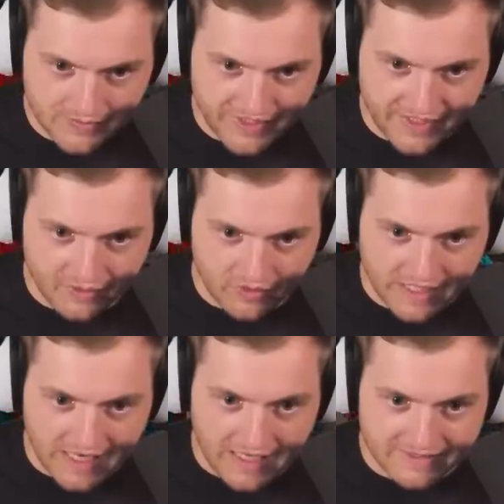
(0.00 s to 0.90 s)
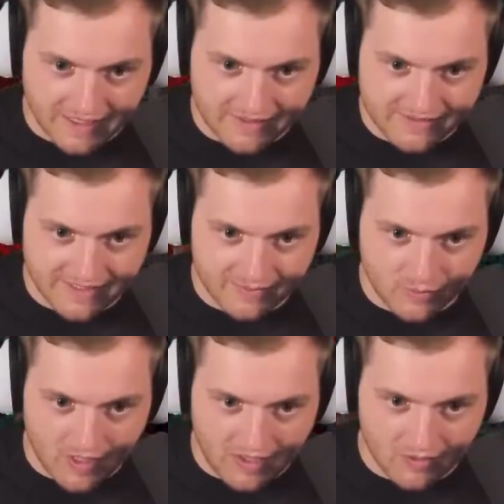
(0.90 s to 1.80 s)
Bio, ja, danke,
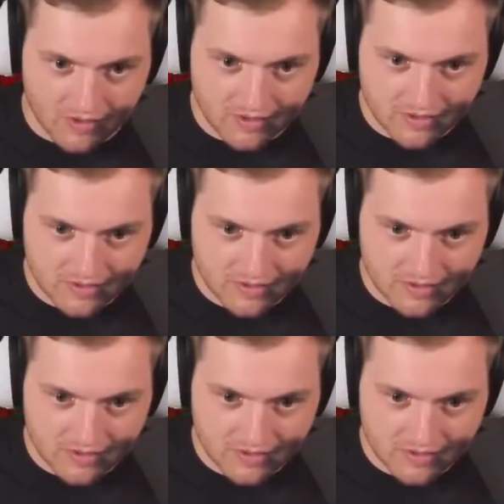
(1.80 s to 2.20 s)
Sebo, wow.